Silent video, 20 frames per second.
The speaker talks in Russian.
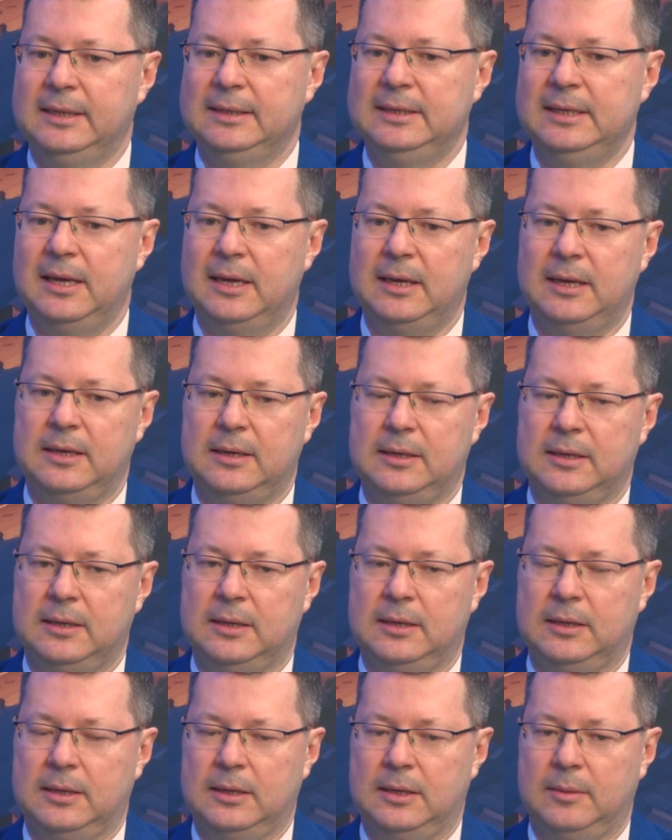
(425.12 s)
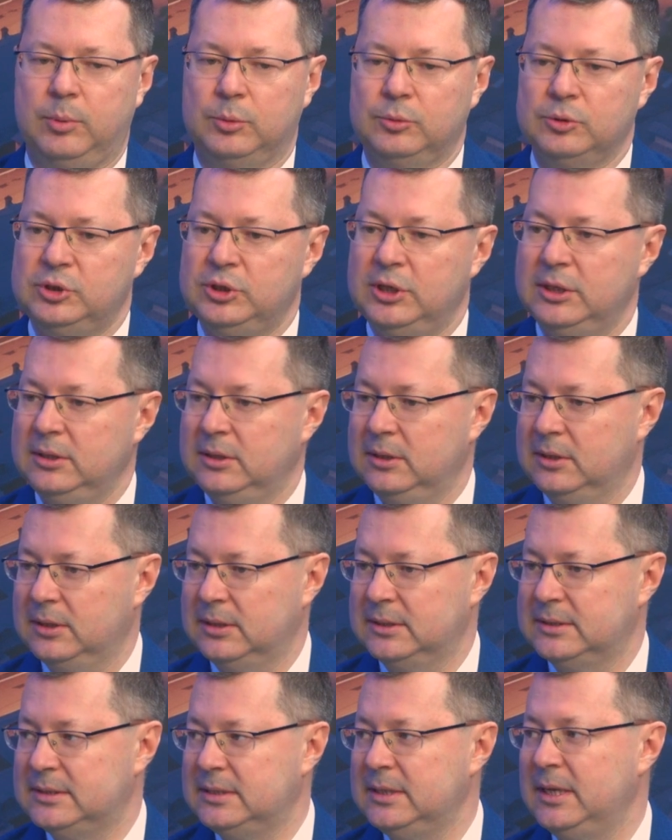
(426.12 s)
для а,
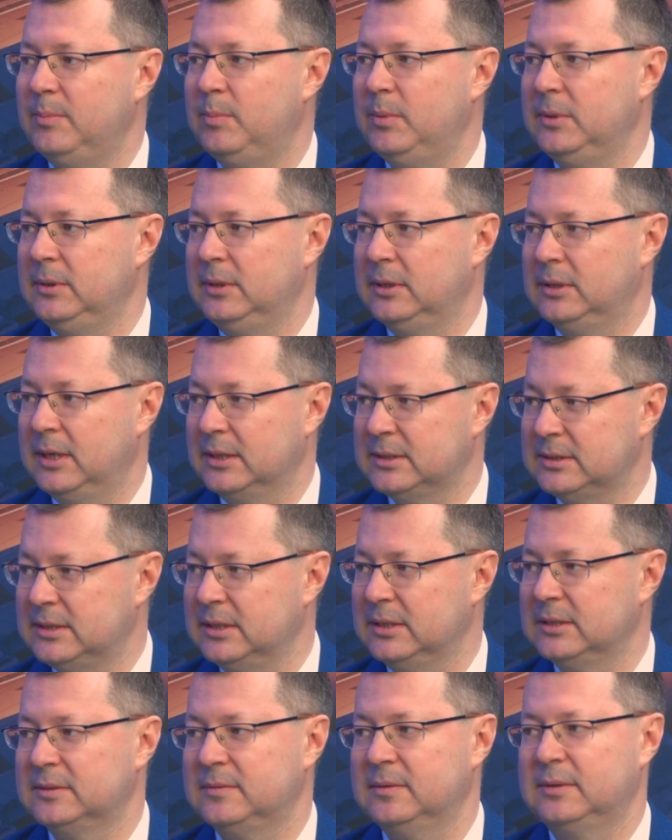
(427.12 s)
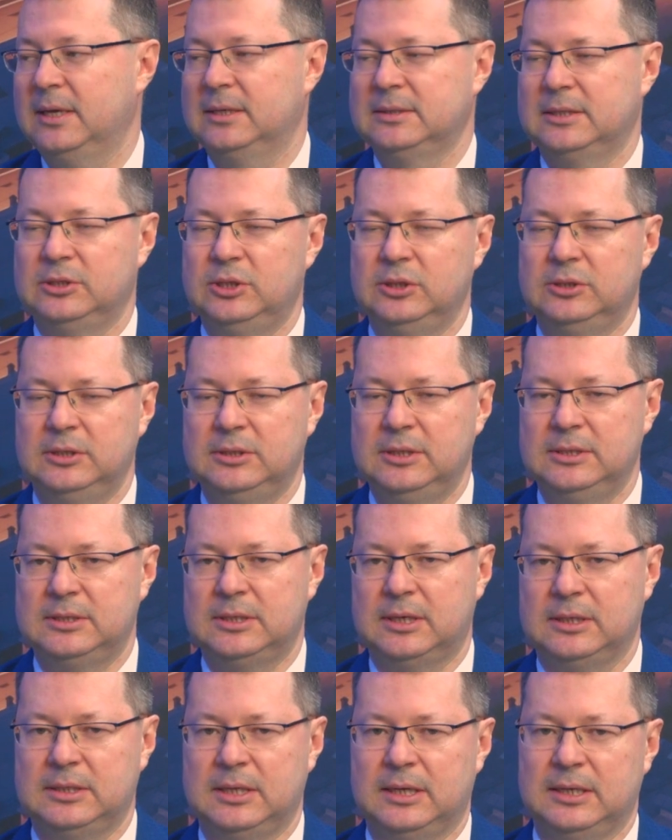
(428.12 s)
получения степени степени, доценство, да, защита
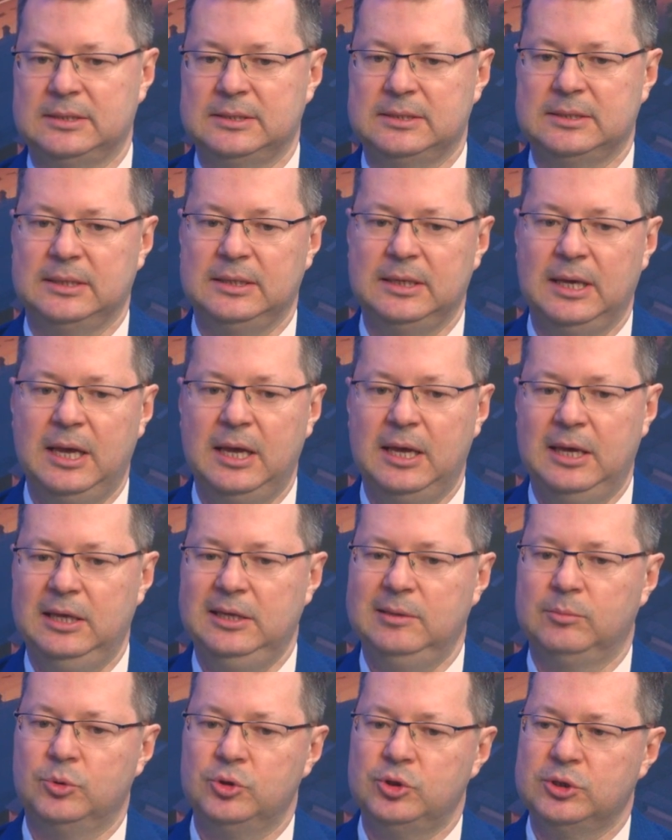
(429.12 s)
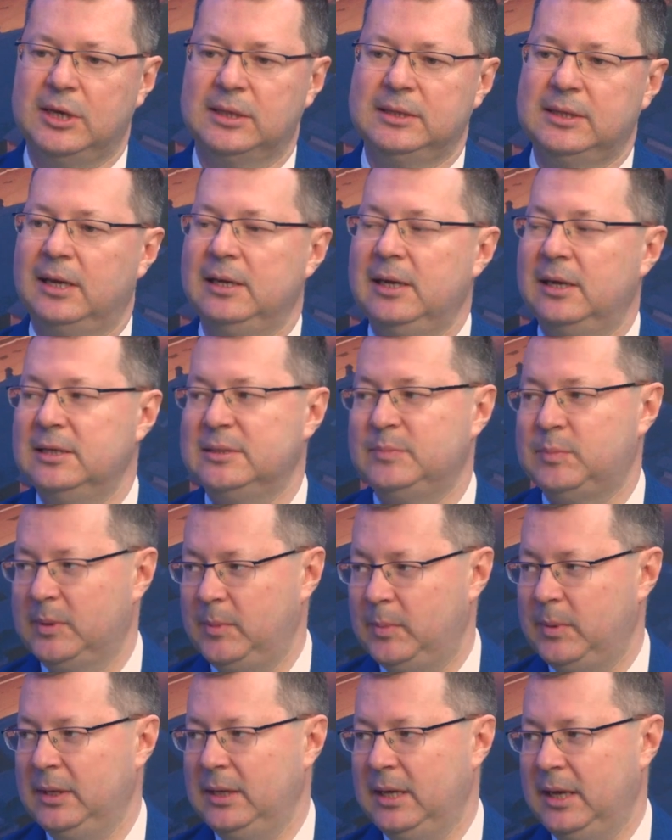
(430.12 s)
диссертаций, и немножко отдалялись
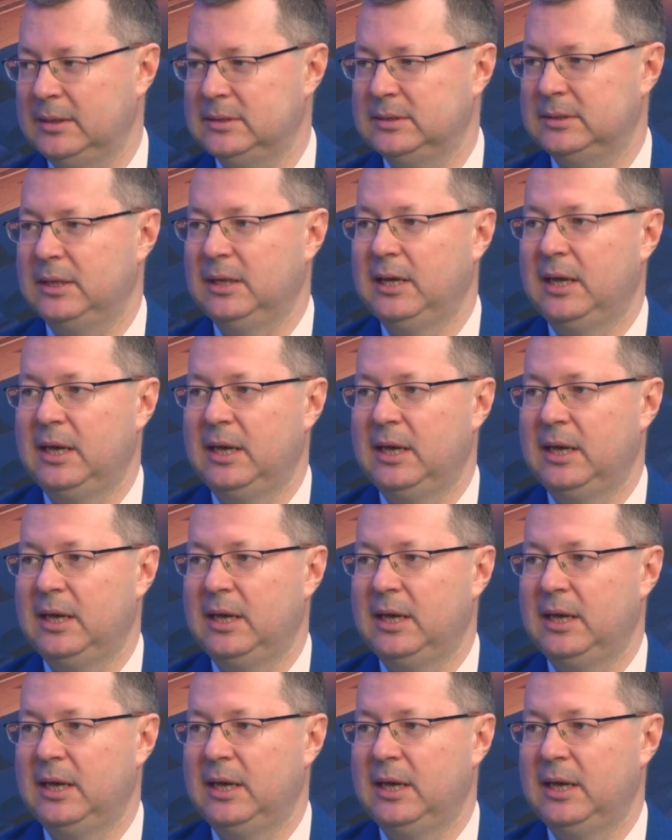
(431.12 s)
предприятия.